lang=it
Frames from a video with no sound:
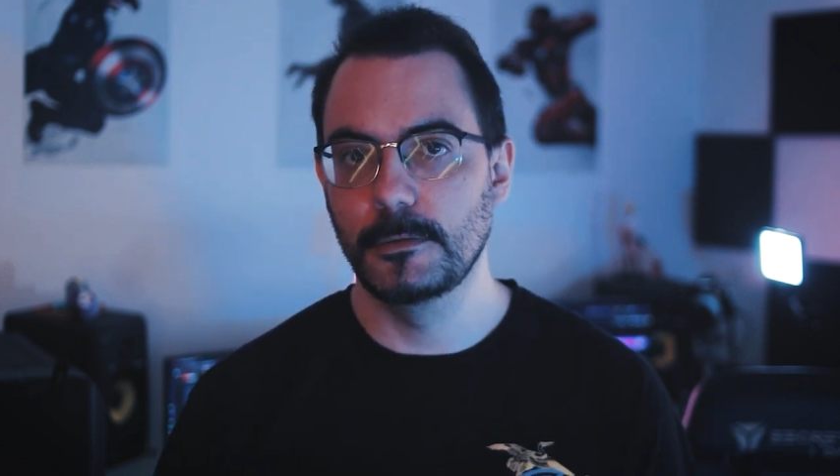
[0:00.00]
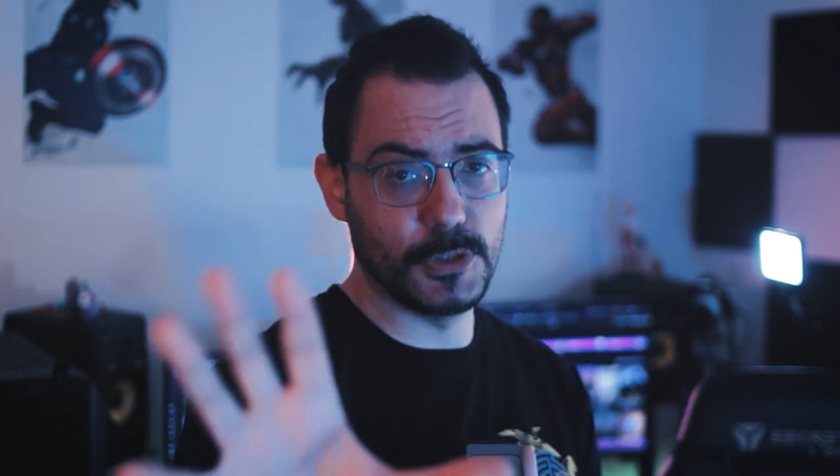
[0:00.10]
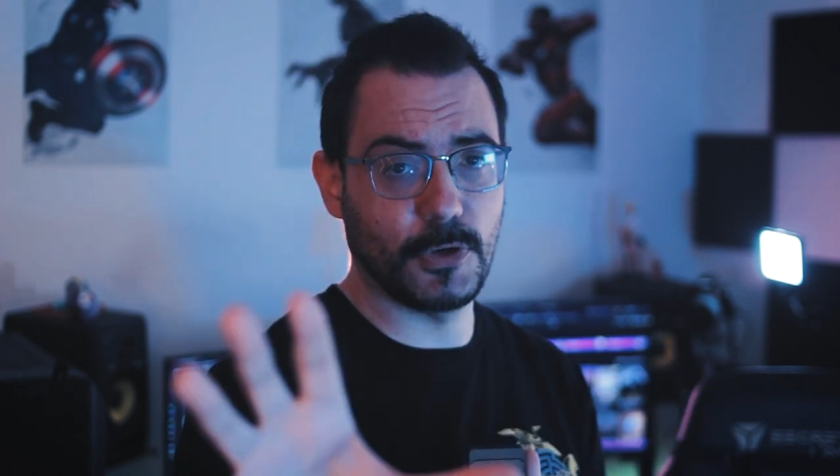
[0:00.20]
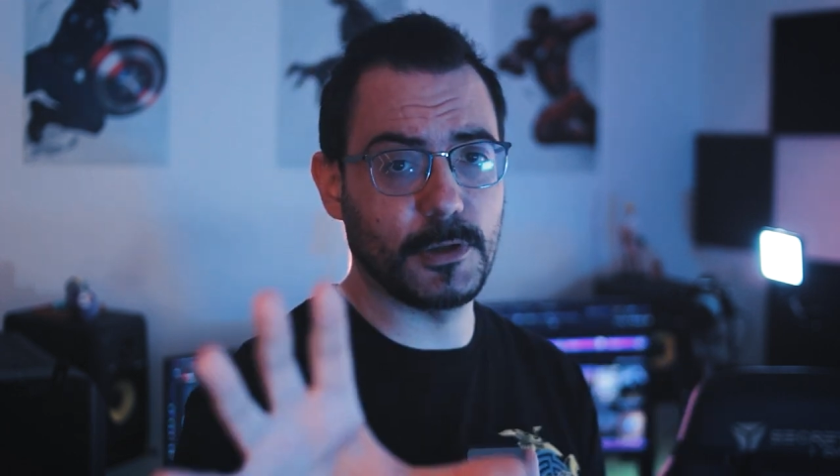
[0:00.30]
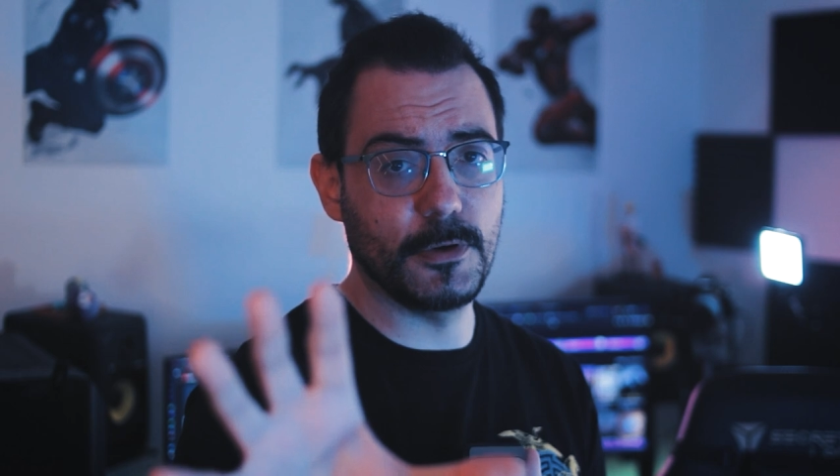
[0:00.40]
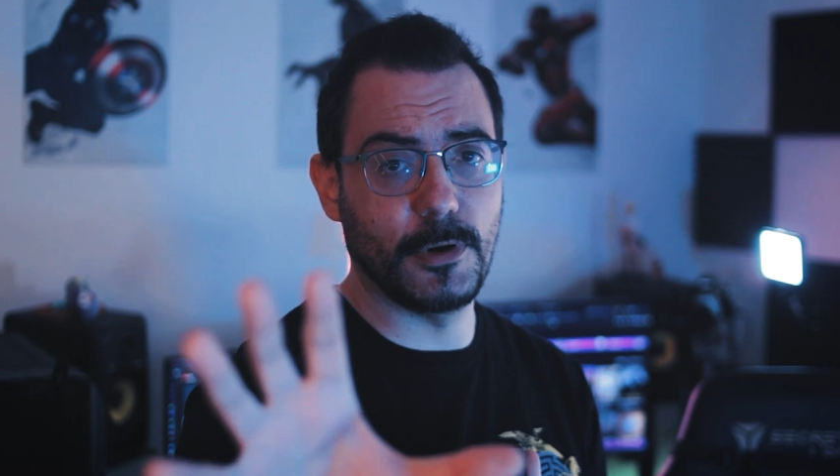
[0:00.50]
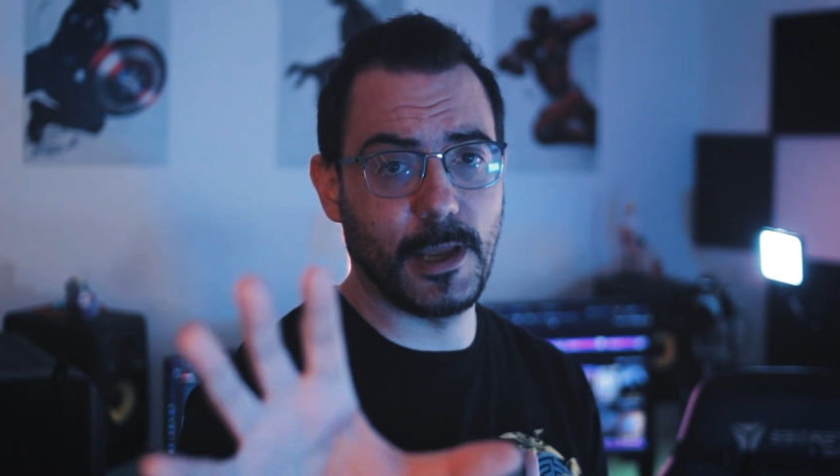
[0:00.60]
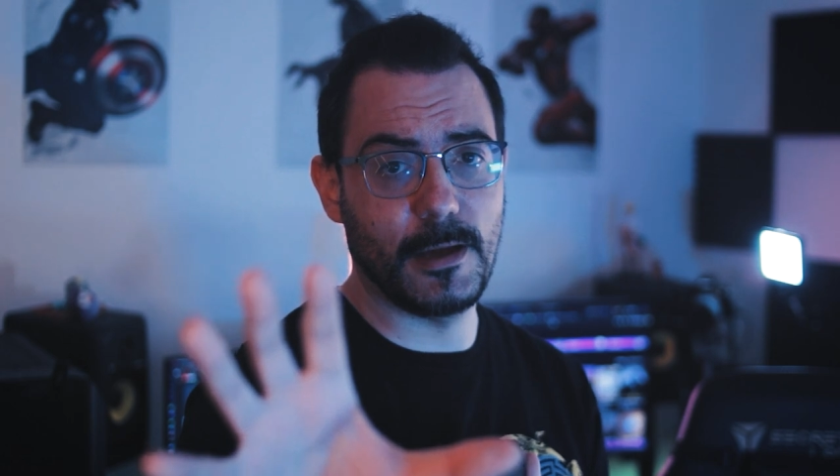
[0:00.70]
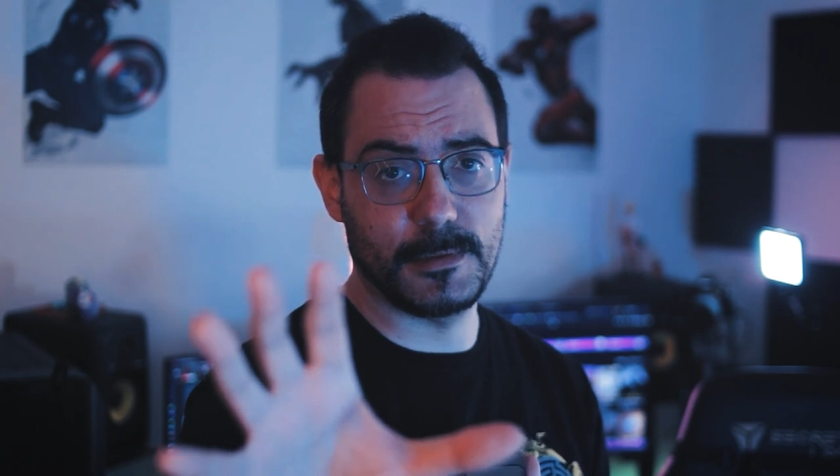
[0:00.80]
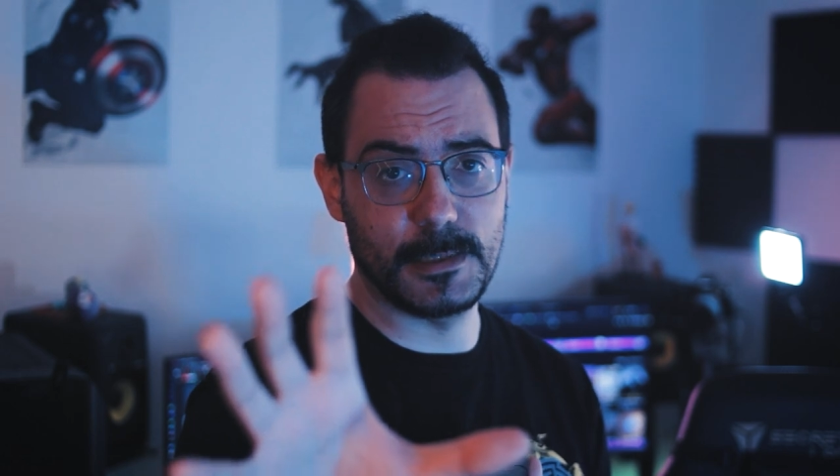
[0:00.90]
Per il
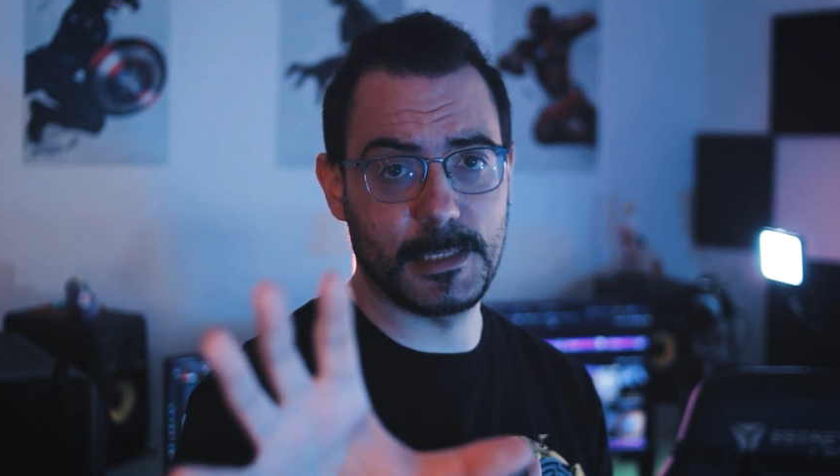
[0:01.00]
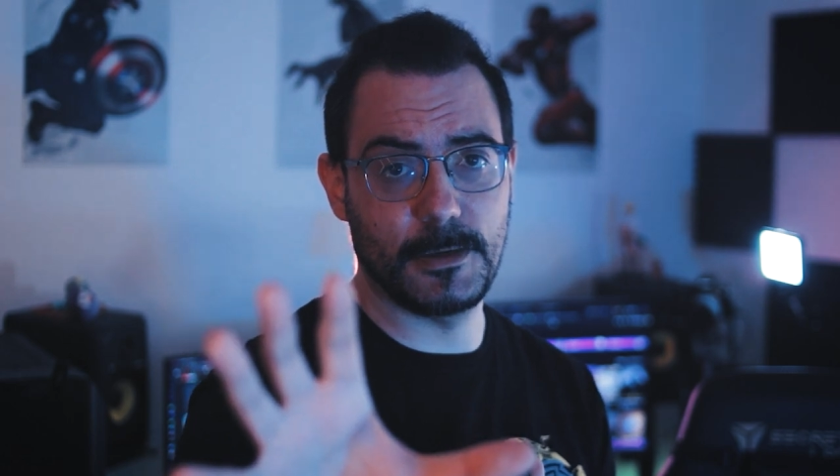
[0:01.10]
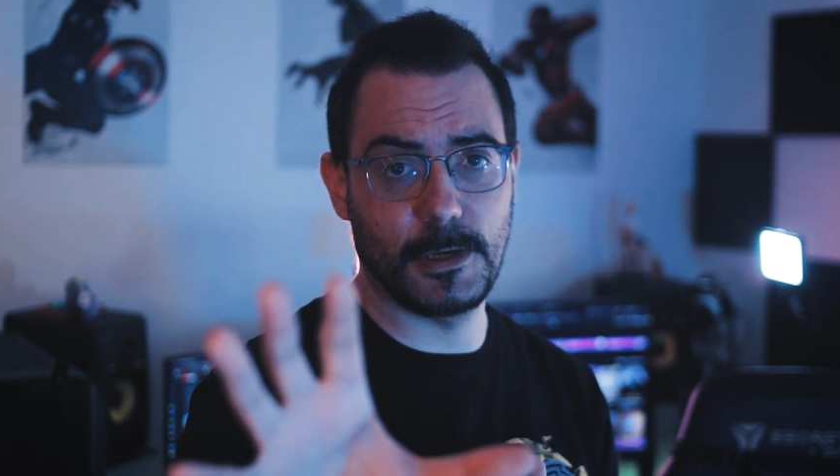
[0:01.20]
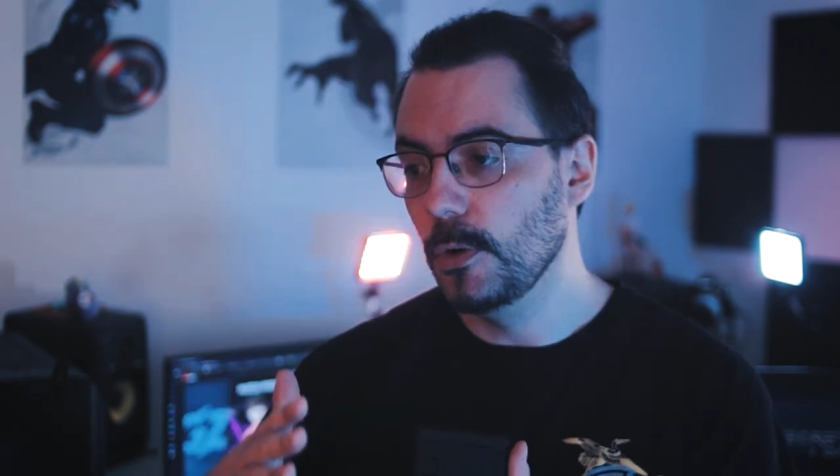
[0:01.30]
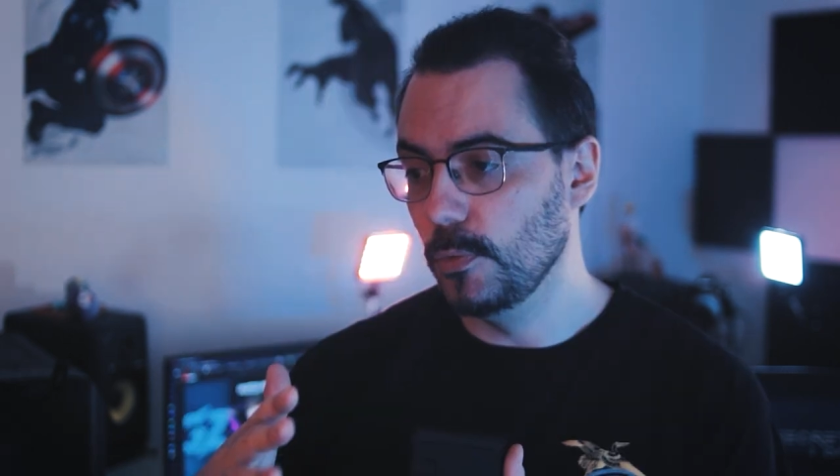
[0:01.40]
giocatore, eh, attenzione,